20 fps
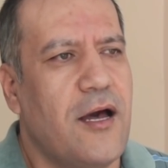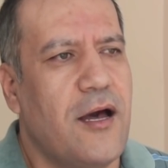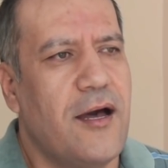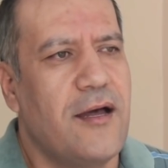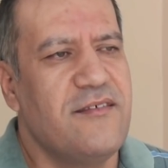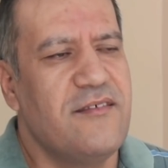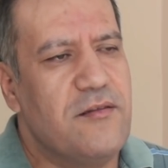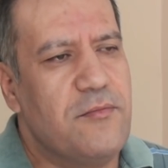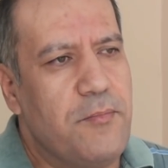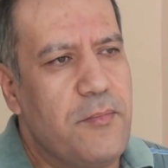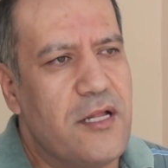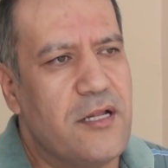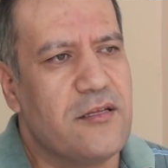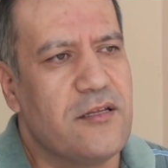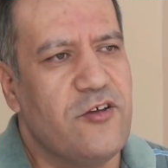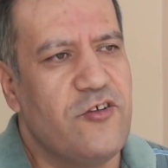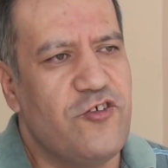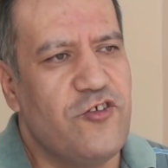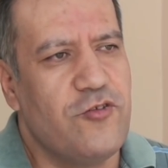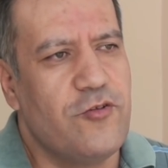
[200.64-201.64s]
один
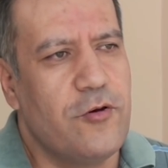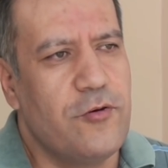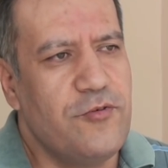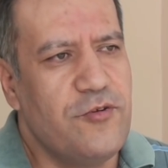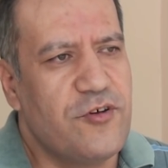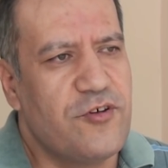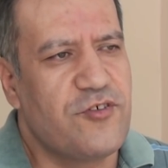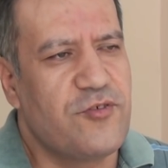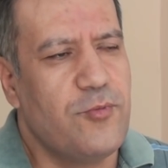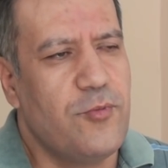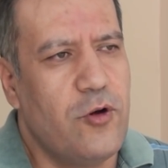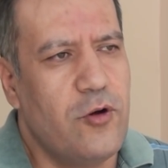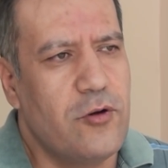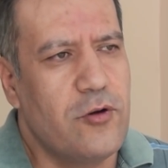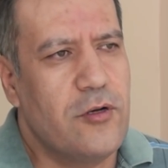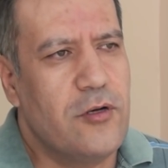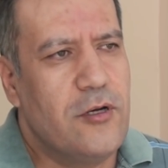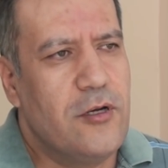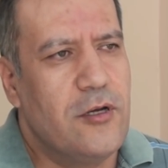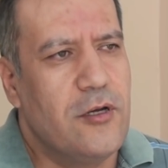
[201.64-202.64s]
мелкий чиновник
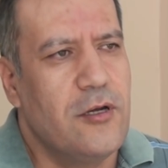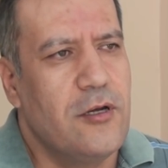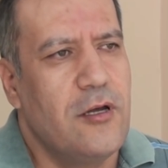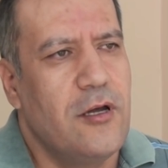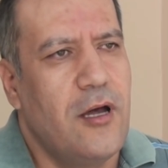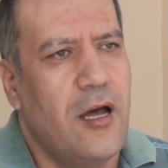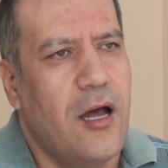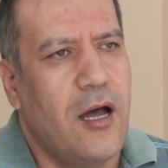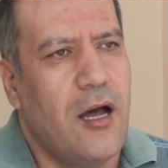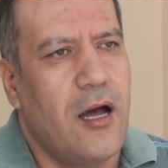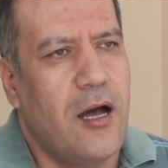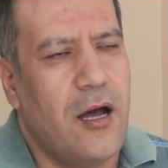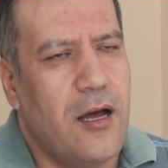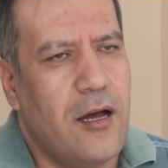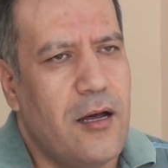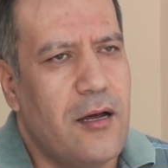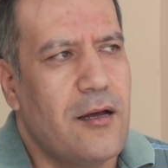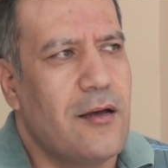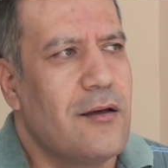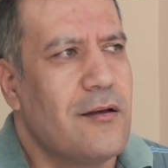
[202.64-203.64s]
смог
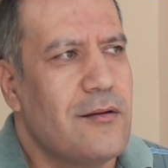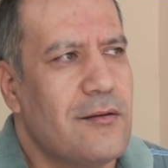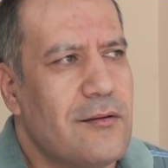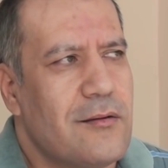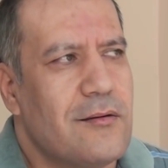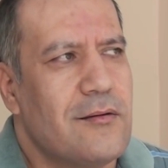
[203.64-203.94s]
а,